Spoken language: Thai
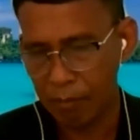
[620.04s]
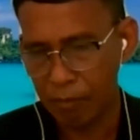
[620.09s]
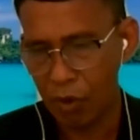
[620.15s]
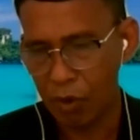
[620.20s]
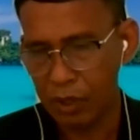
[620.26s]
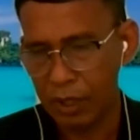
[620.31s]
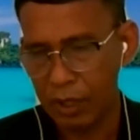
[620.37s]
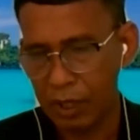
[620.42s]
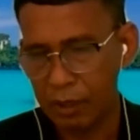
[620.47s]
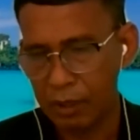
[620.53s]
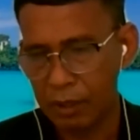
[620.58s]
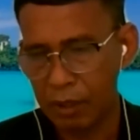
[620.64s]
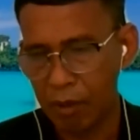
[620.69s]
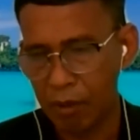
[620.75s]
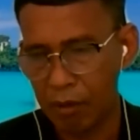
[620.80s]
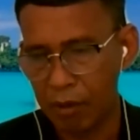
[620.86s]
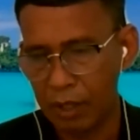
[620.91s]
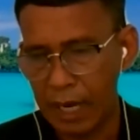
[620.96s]
มองเรื่อง
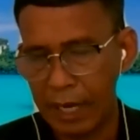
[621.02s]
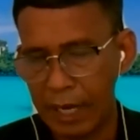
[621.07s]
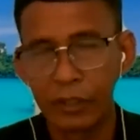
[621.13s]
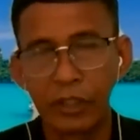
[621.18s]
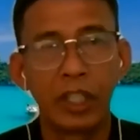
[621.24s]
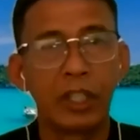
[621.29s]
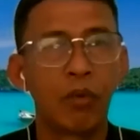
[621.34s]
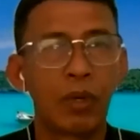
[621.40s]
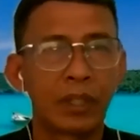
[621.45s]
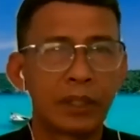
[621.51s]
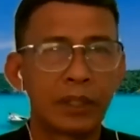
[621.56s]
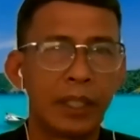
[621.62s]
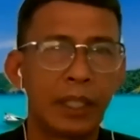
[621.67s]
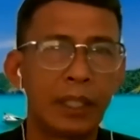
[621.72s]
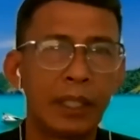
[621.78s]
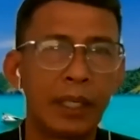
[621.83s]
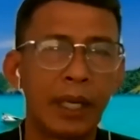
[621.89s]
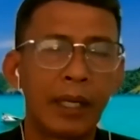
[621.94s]
ของการฉีดวัค
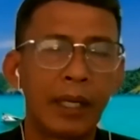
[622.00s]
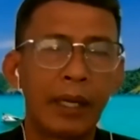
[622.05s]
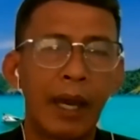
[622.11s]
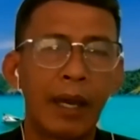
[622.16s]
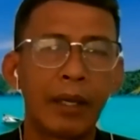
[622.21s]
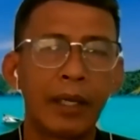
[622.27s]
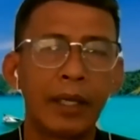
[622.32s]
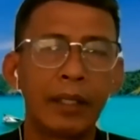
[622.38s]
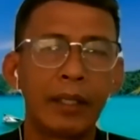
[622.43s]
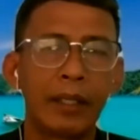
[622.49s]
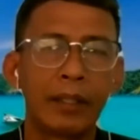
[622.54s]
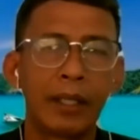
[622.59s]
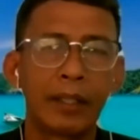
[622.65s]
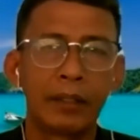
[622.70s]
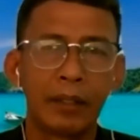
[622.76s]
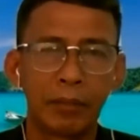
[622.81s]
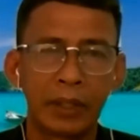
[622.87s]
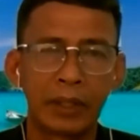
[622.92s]
ซีนที่ให้ได้
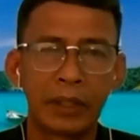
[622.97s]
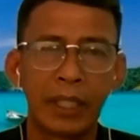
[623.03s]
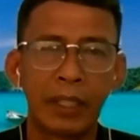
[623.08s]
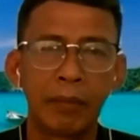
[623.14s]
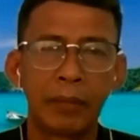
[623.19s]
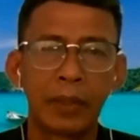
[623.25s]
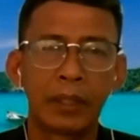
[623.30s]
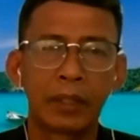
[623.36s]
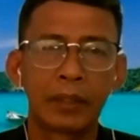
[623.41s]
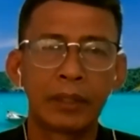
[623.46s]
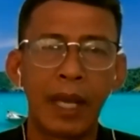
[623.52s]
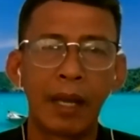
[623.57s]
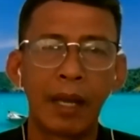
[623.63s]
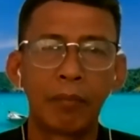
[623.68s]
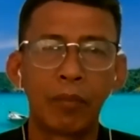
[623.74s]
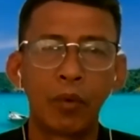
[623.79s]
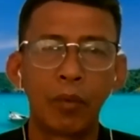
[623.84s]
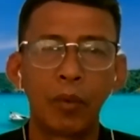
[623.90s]
70%เพื่อส
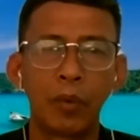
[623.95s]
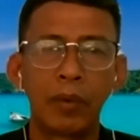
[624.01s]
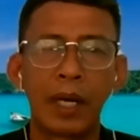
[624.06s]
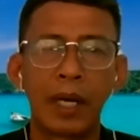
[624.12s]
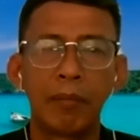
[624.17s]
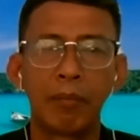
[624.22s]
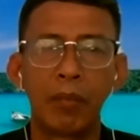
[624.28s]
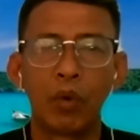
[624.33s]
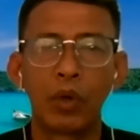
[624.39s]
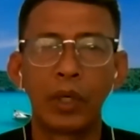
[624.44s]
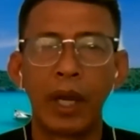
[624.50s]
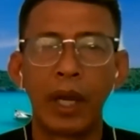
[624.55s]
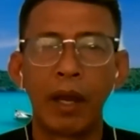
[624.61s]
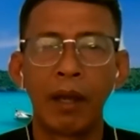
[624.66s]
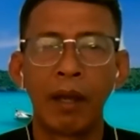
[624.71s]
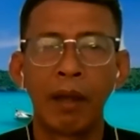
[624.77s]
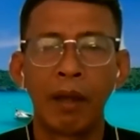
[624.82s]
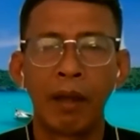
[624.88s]
ร้างภูมิคุ้มกันหมู่เนี่ย